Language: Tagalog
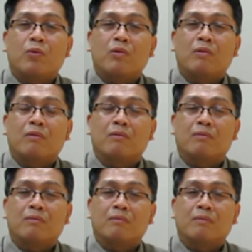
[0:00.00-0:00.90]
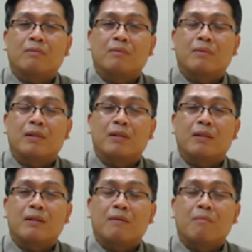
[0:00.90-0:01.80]
pong
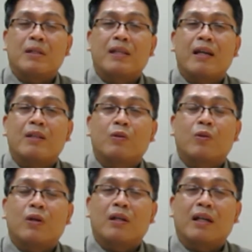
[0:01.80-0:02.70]
basahin ko ang